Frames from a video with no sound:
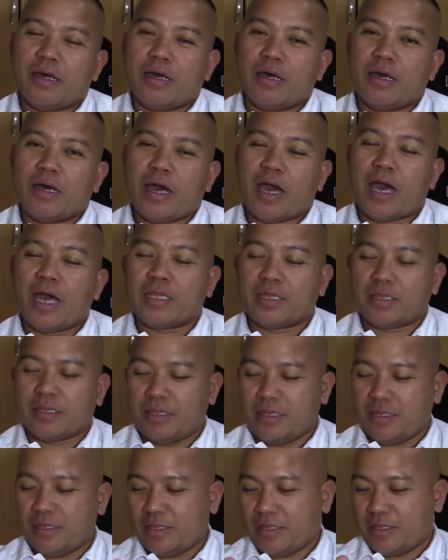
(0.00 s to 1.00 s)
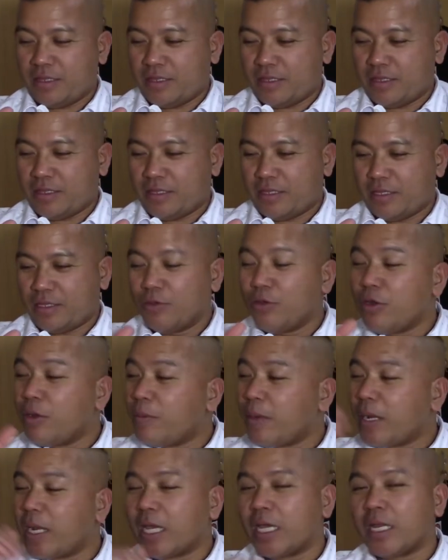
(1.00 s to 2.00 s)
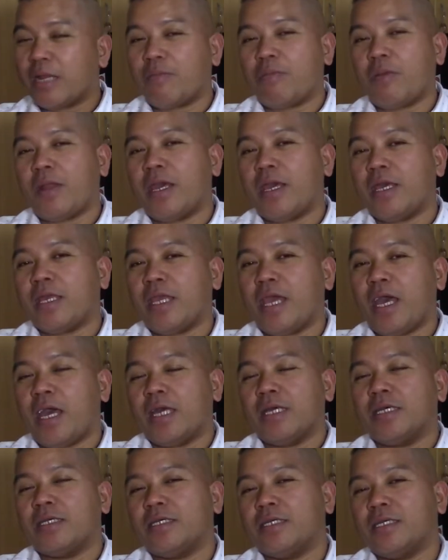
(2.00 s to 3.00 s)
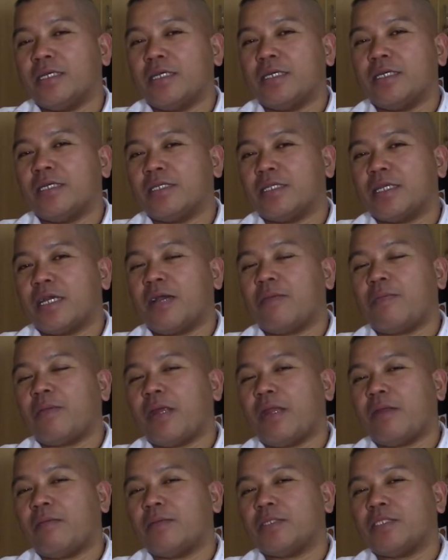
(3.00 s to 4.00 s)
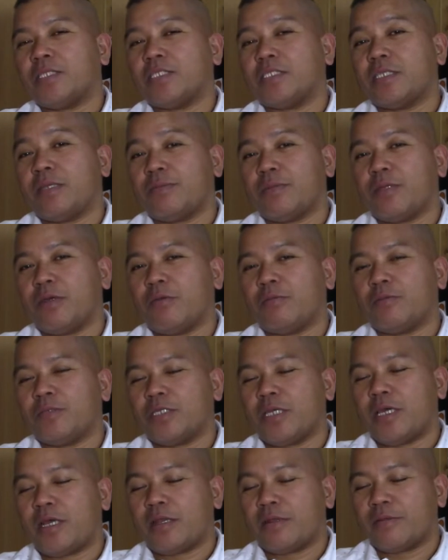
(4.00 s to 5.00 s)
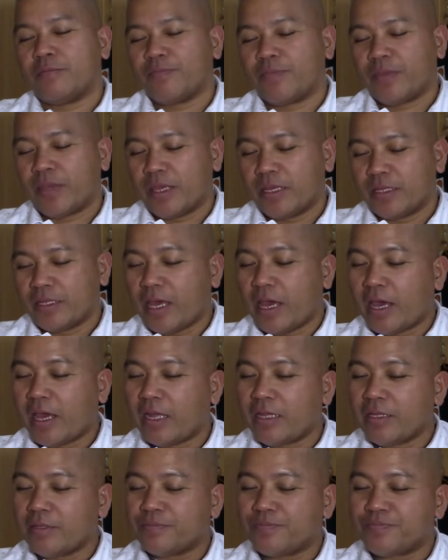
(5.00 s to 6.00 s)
at yun naman ang in-applyan niya nag-apply naman siya safety officer then